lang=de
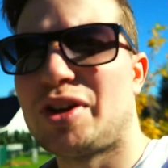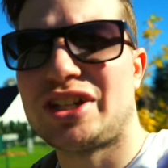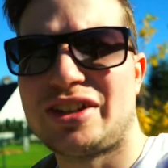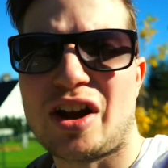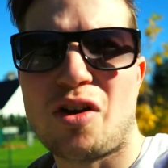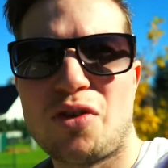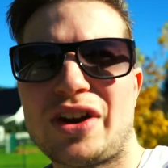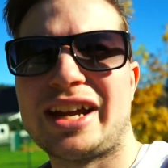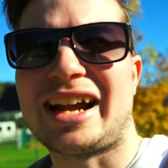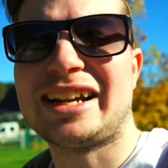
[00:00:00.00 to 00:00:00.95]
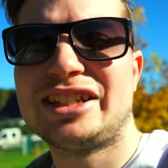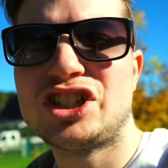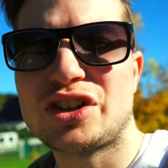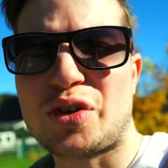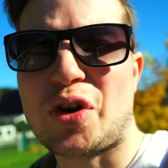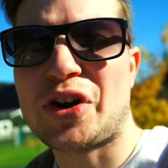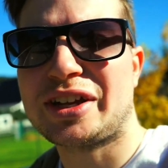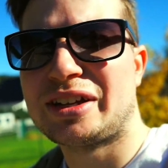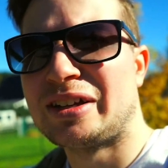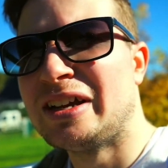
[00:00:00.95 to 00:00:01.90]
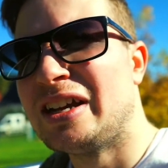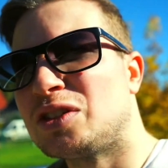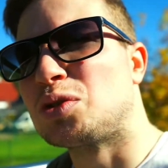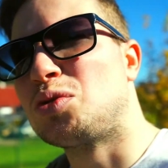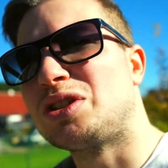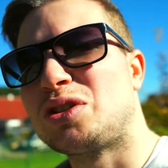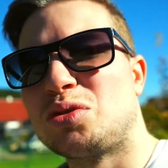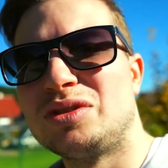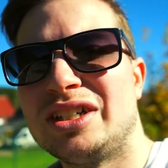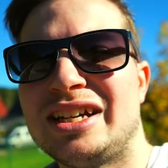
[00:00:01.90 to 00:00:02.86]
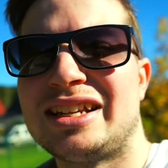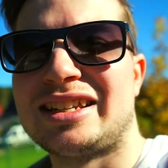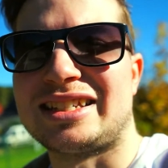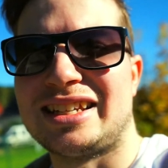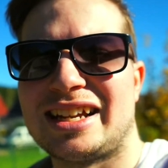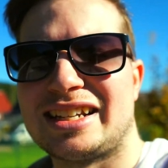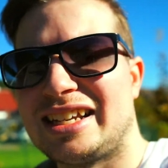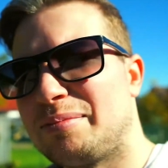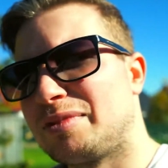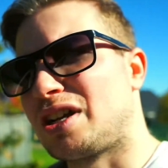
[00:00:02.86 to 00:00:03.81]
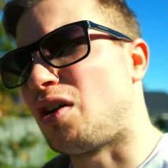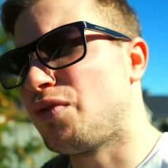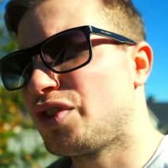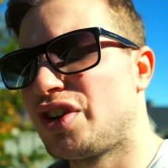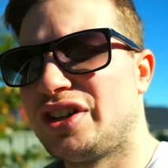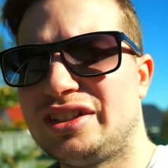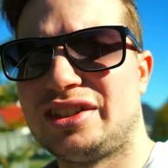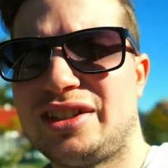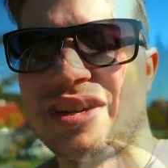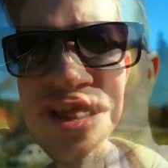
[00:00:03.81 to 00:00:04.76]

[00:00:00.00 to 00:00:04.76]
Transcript: möchte ich auch vielleicht ein T-Shirt euch zugute tun, dass ihr dann eben kaufen könnt,